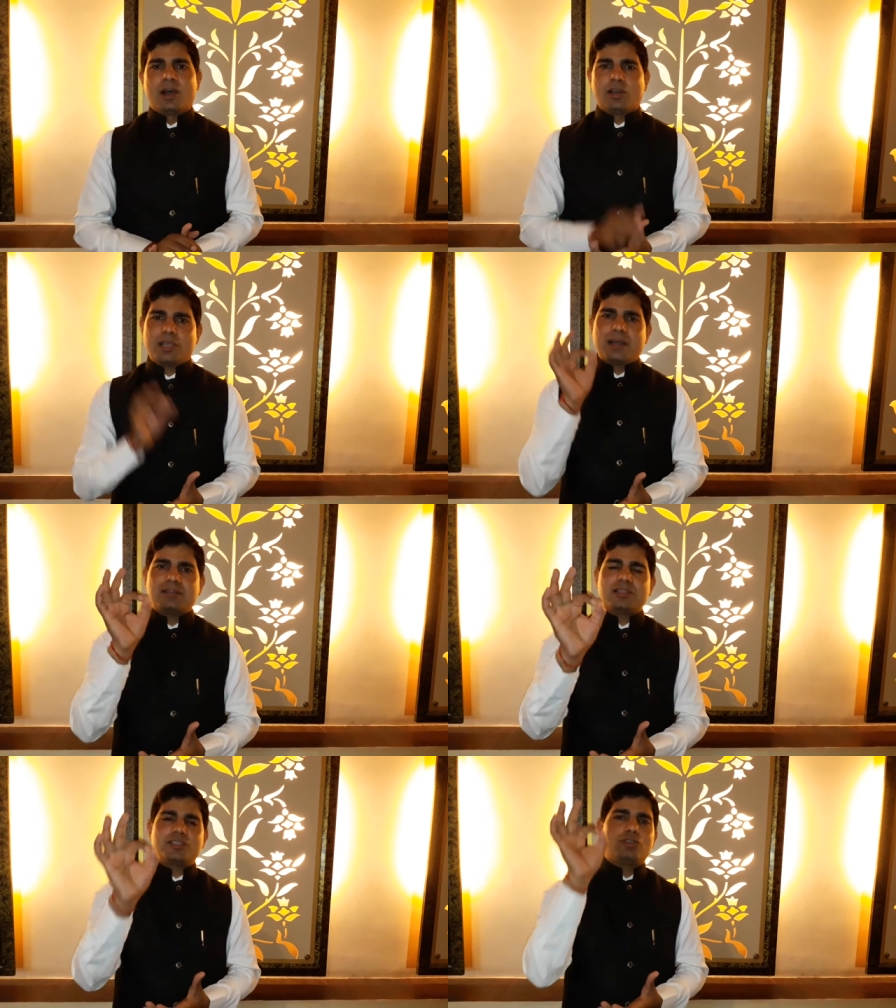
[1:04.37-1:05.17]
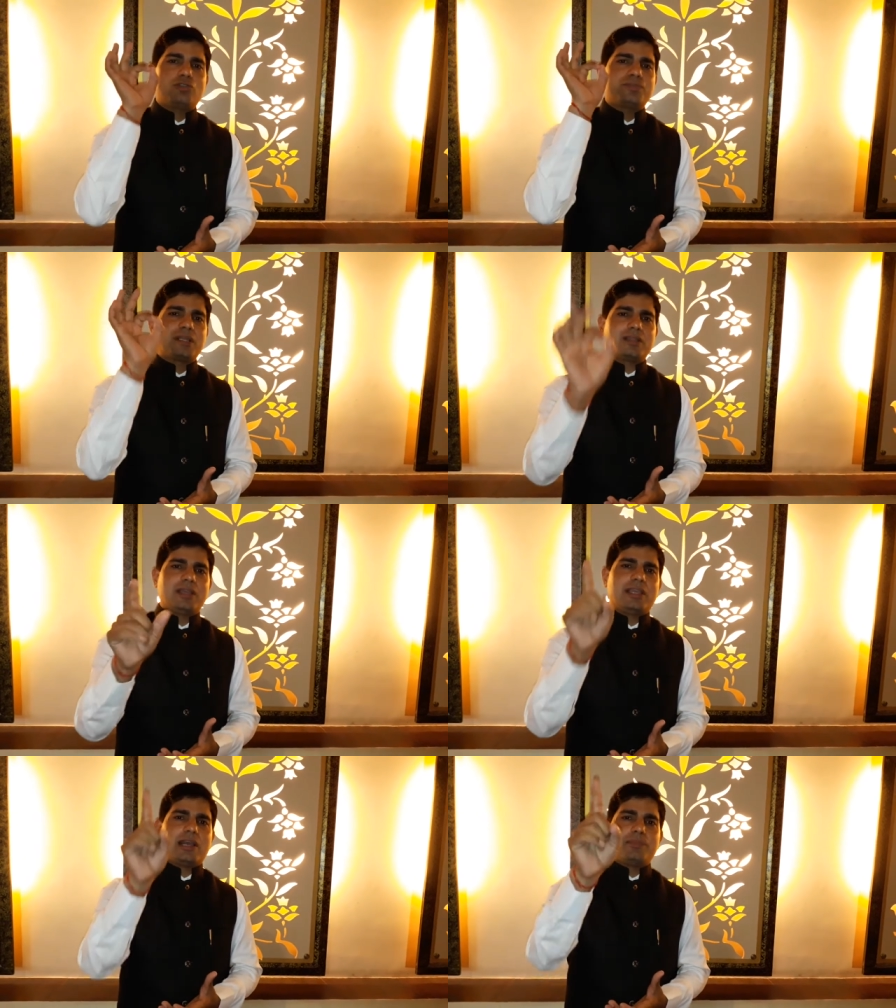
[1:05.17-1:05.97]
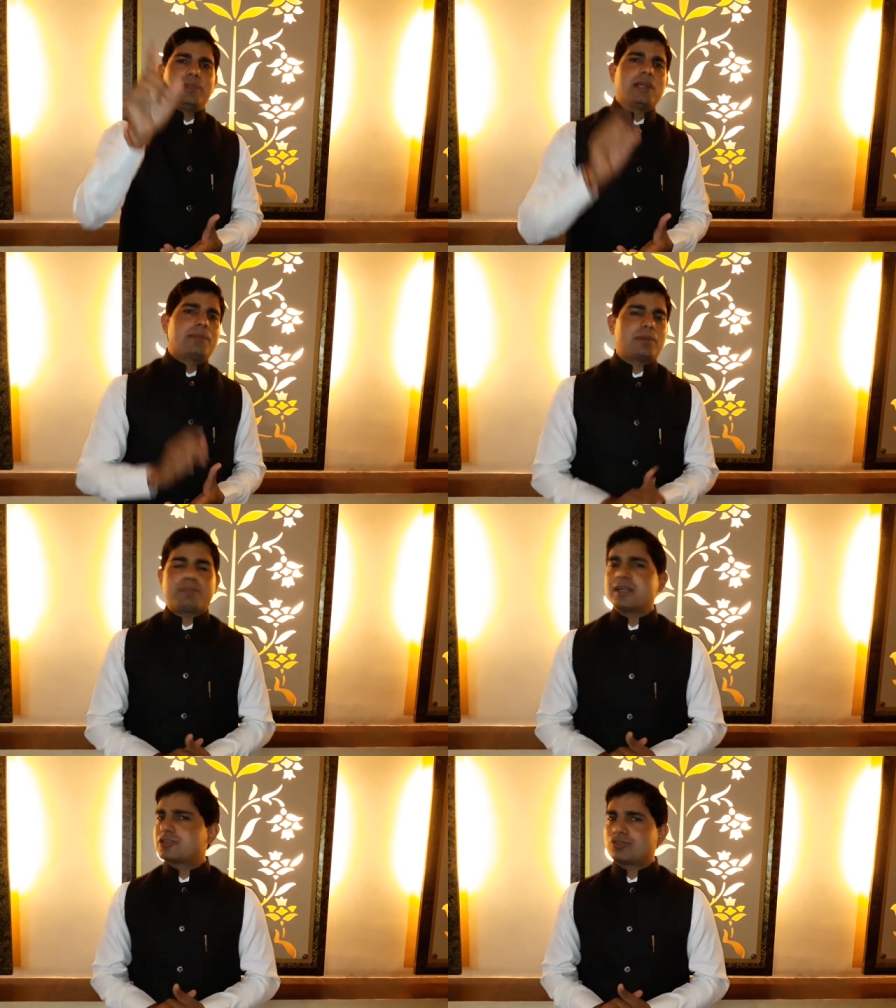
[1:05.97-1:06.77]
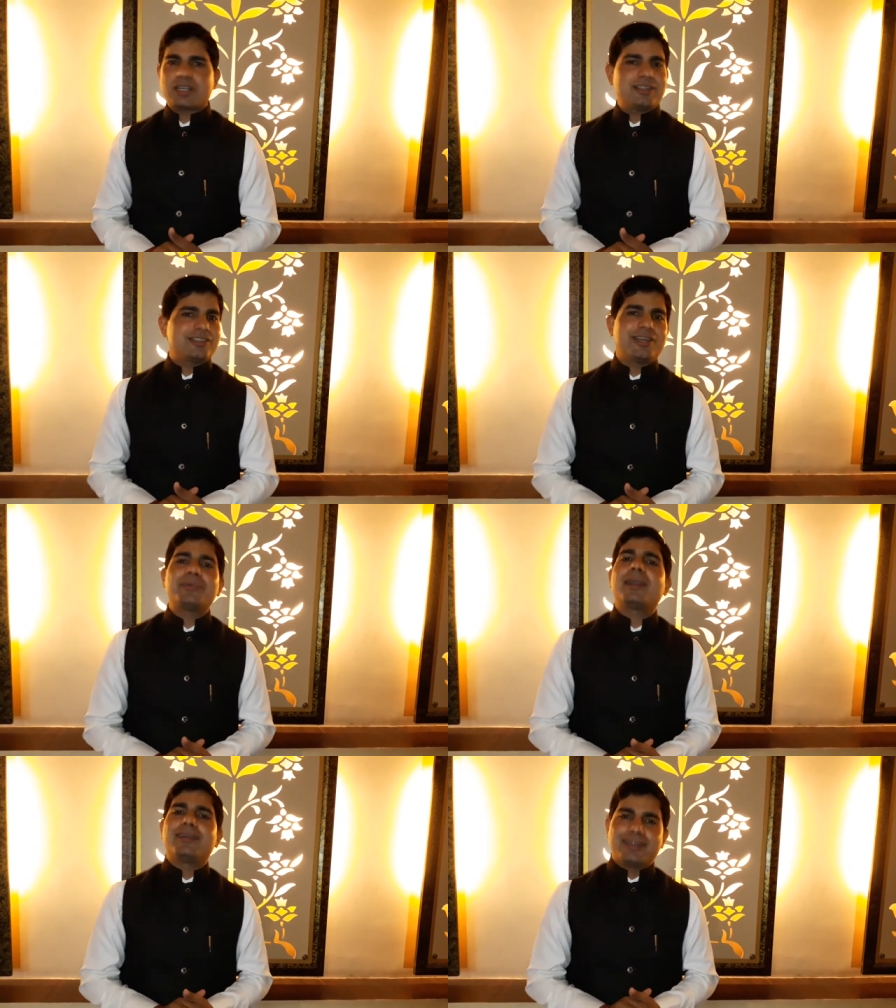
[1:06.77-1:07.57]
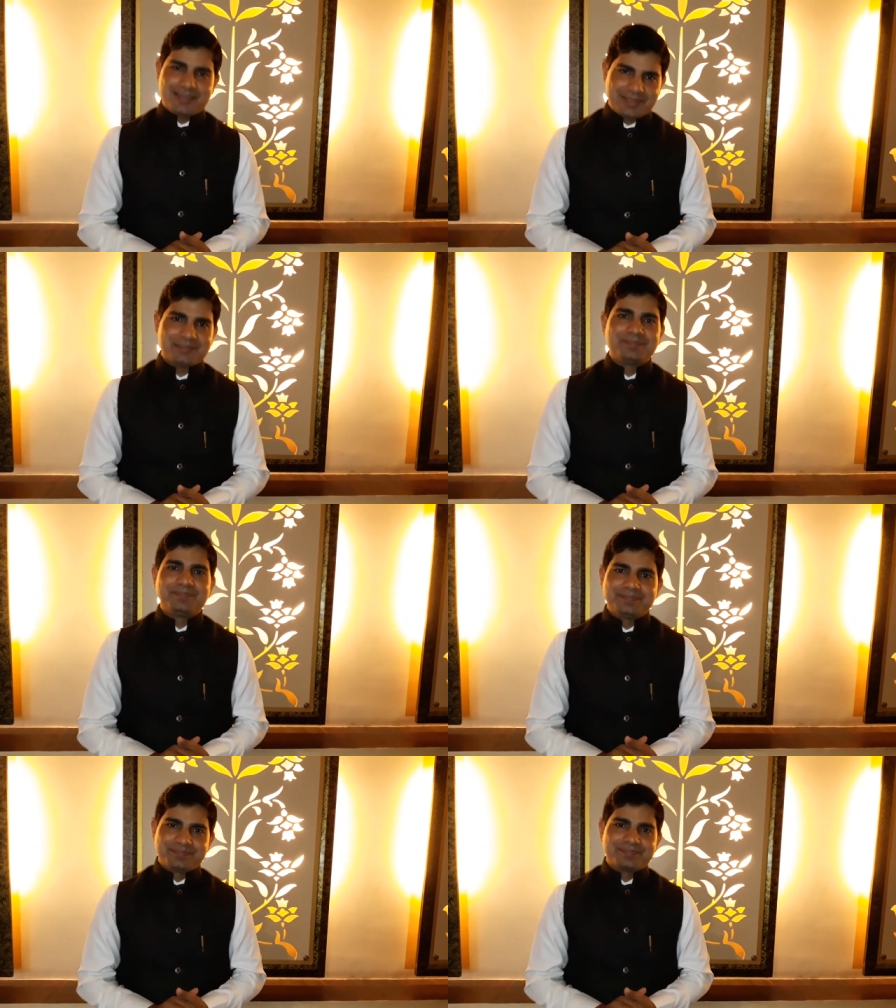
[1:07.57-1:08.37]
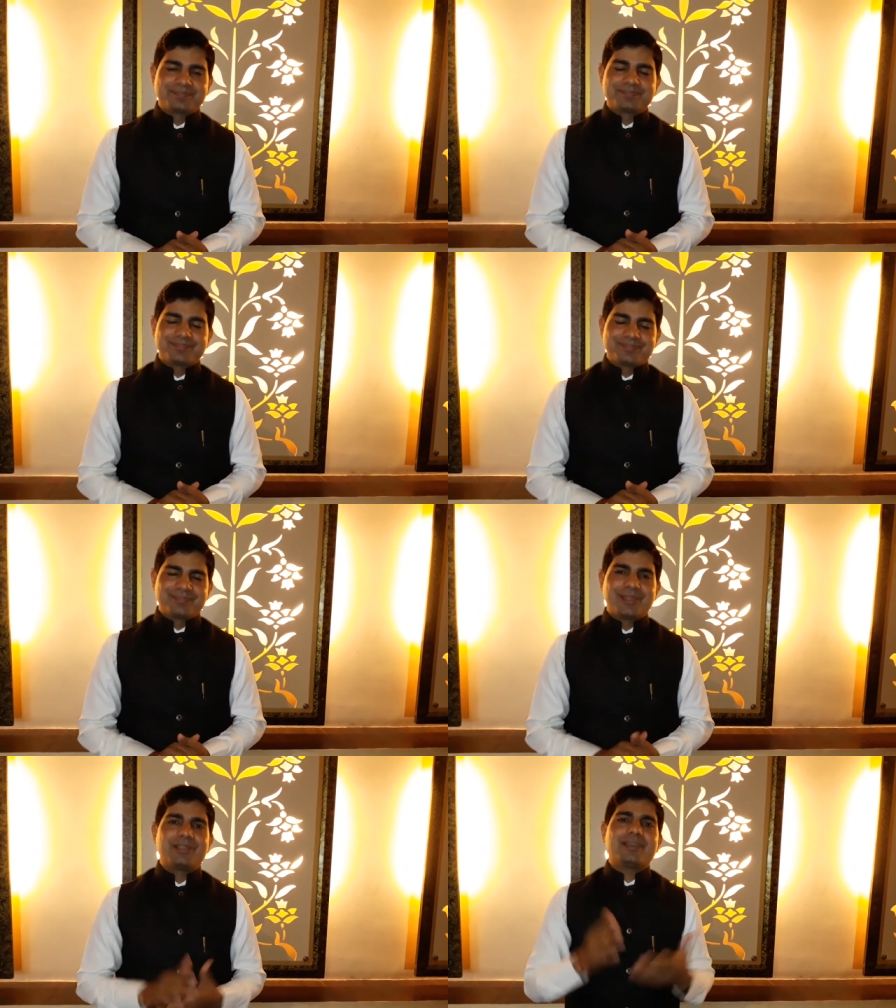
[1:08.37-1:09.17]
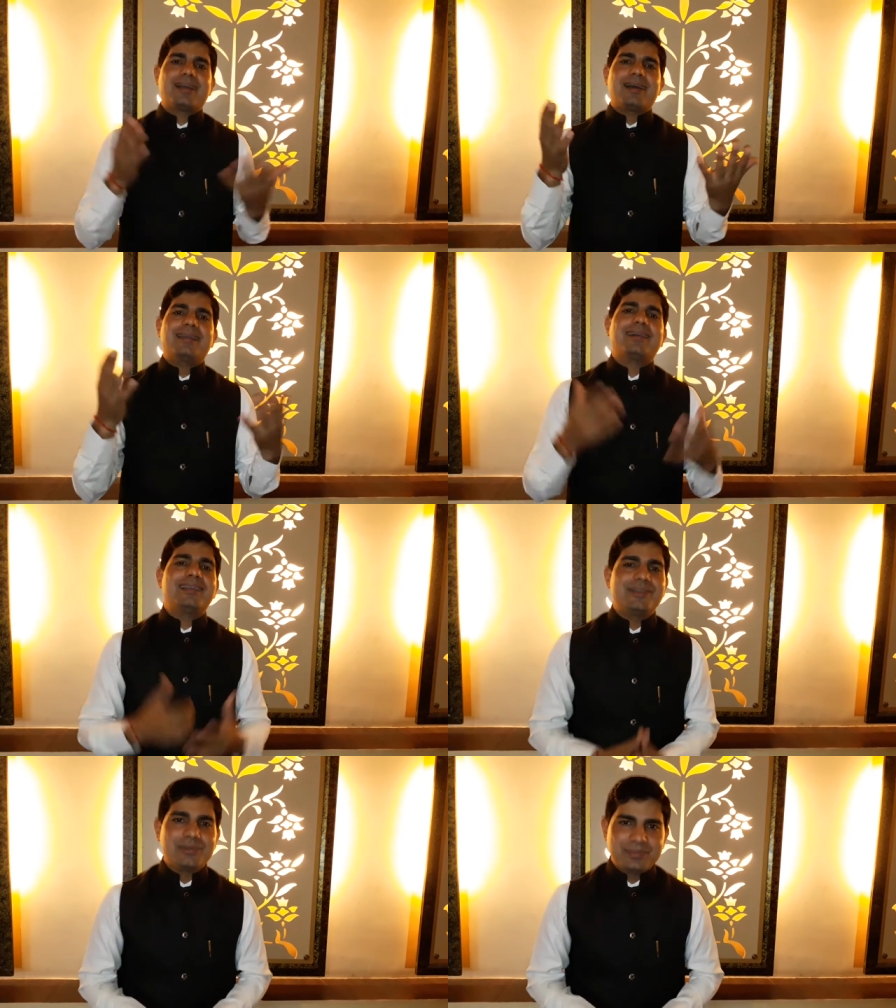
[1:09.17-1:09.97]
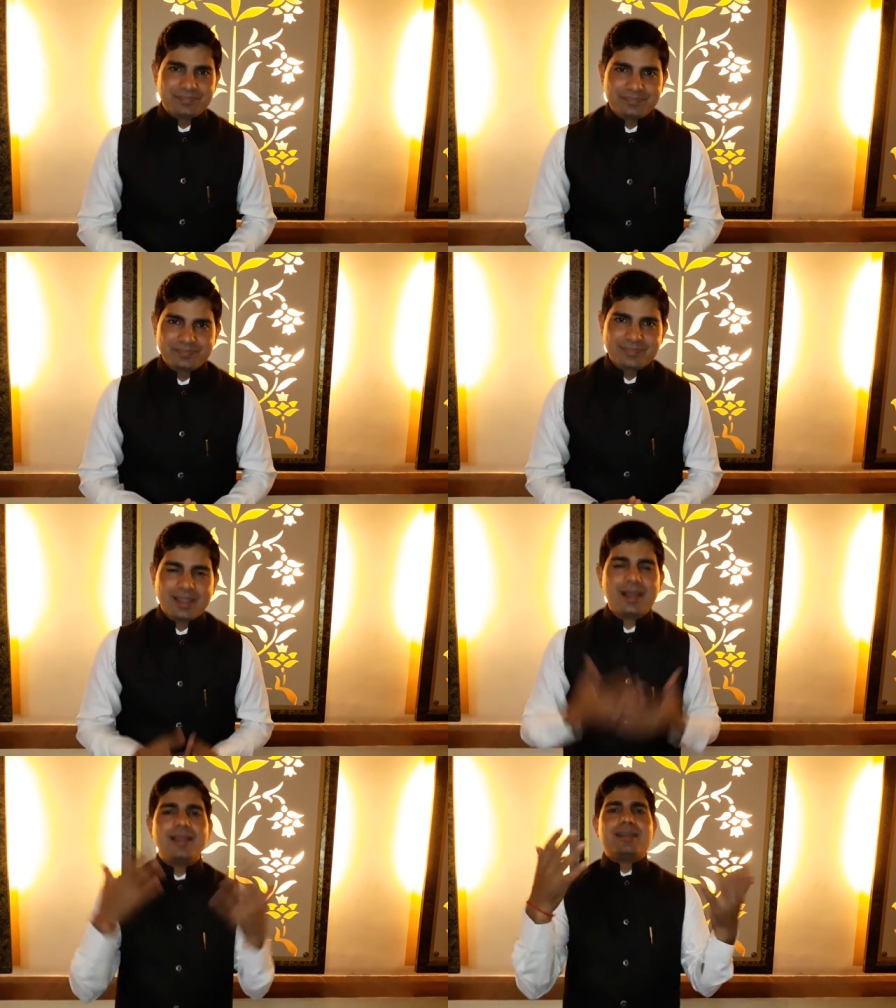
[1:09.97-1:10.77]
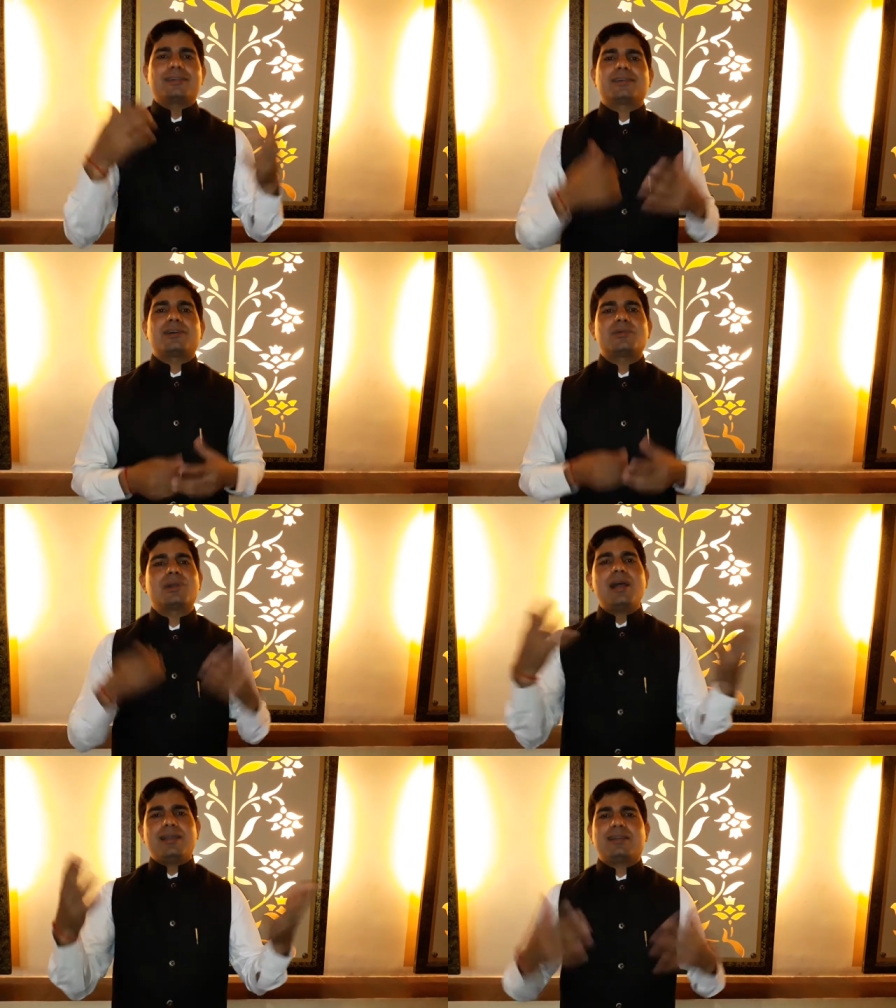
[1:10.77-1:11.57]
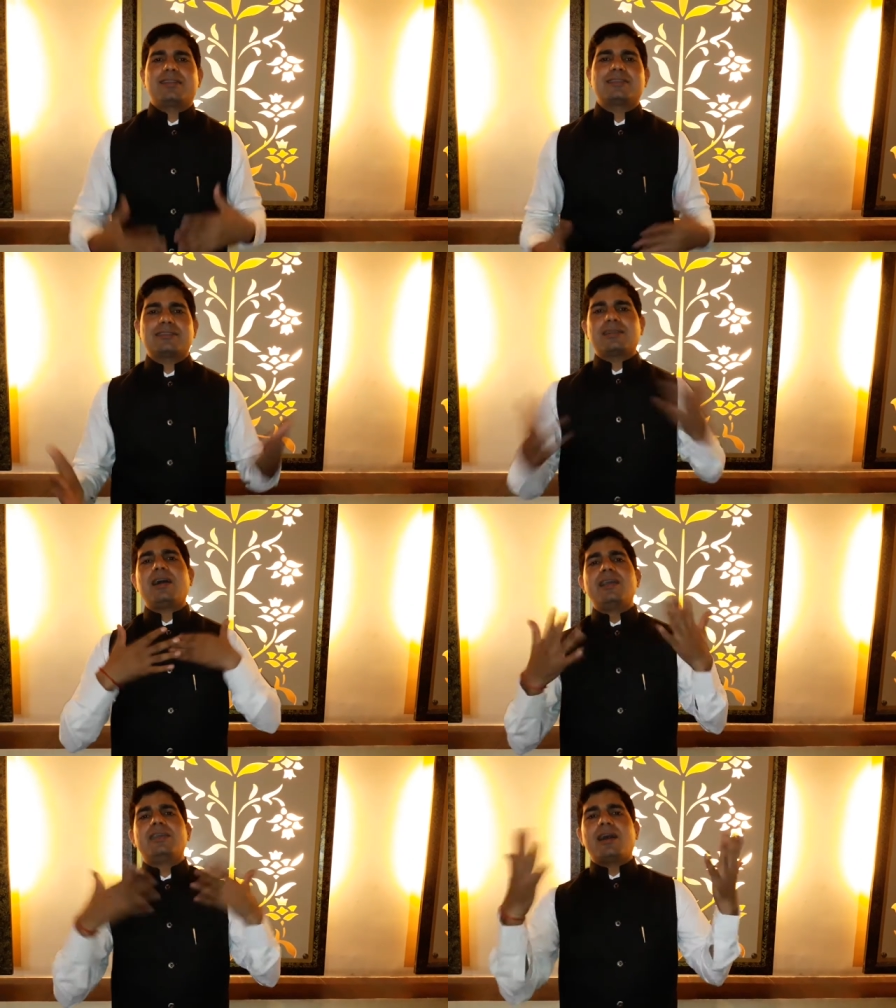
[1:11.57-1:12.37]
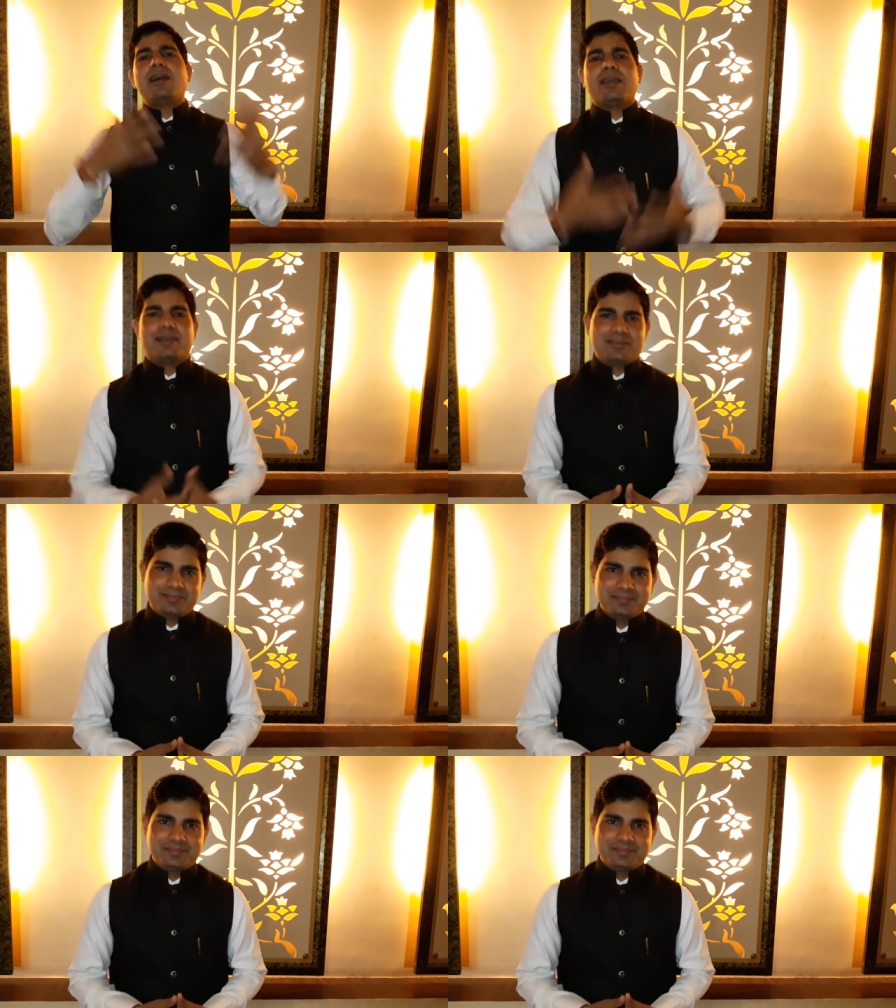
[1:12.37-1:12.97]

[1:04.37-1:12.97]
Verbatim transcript: और ये बात निश्चित रूप से तय है कि आप भी यहां पर 500 साल जीने वाले नहीं हैं तो काहे का ईगो काहे का तनाव काहे का टेंशन काहे की हाय हाय